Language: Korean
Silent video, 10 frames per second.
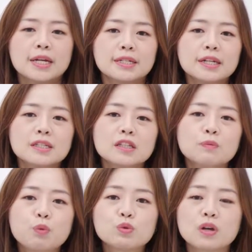
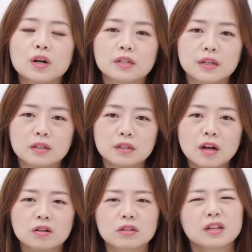사진을 보정할
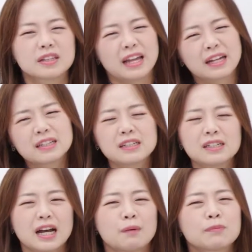때는요,
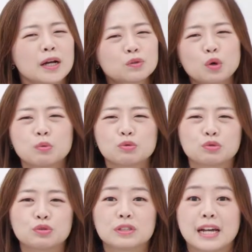나는 감각도
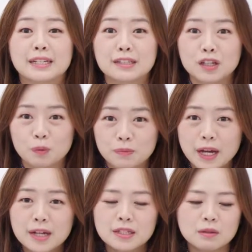없고 자신이
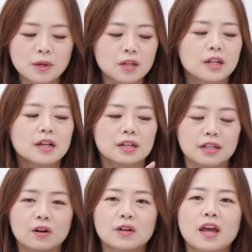없다 하시면
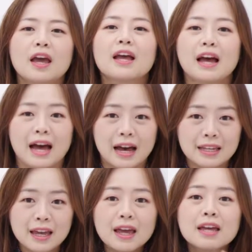이렇게
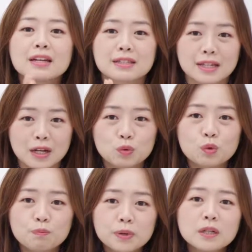아예
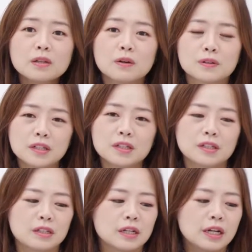자동
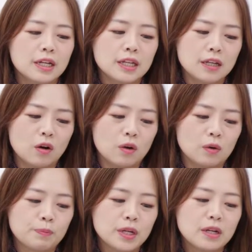필터를
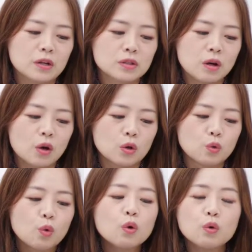어, 빌려서
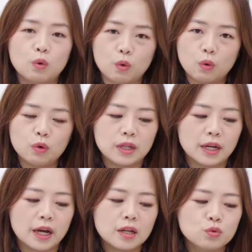요걸로
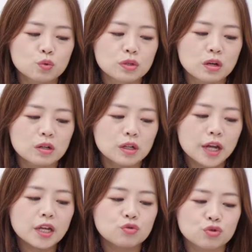내가 조정을
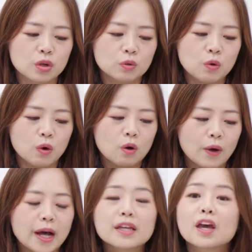해 주셔도
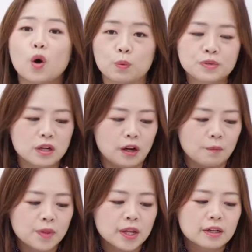
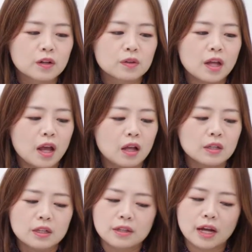관계없어요. 그런데
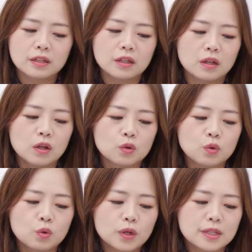나는
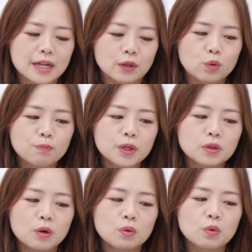요렇게 자동
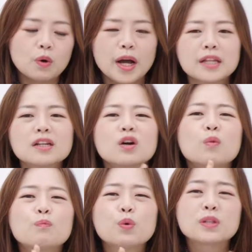필터로 하는
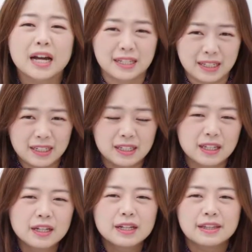것보다는
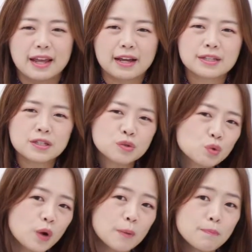내가
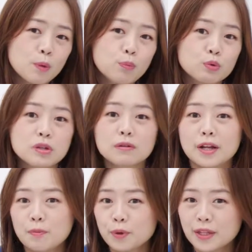스스로 한번
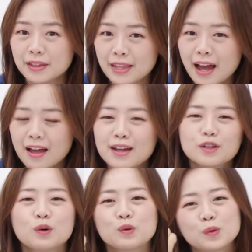보정을
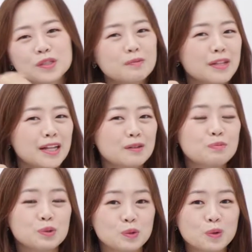해보겠다. 더 욕심나는
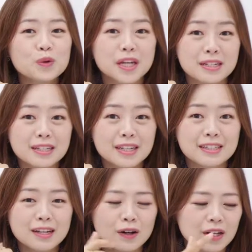분도
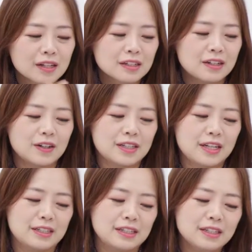계시겠죠? 그럴
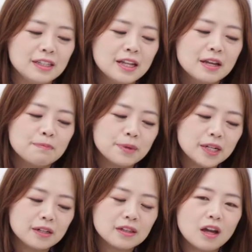때는
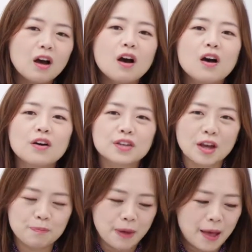필터
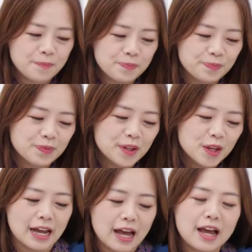옆에
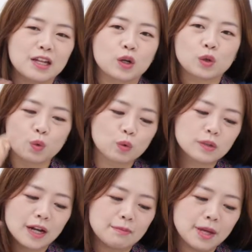자 이렇게
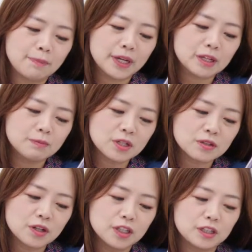동그라미에 빗금
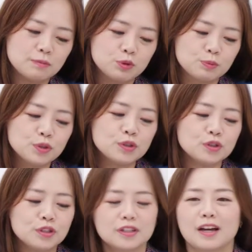쳐져 있는
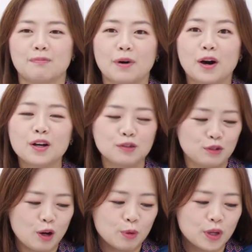부분 한번
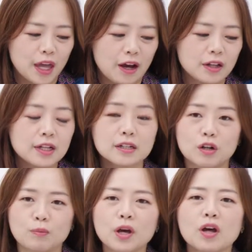눌러볼게요.
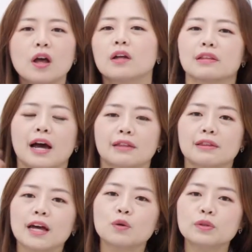그러면 다
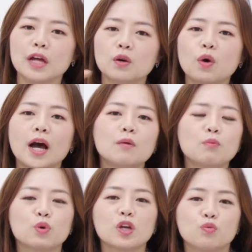따로따로
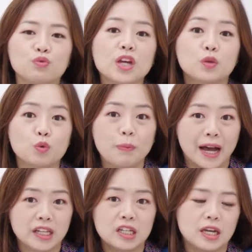항목이 위에 또
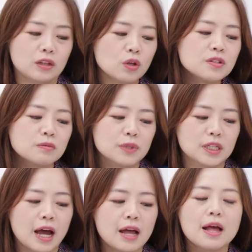바뀌게 떴습니다.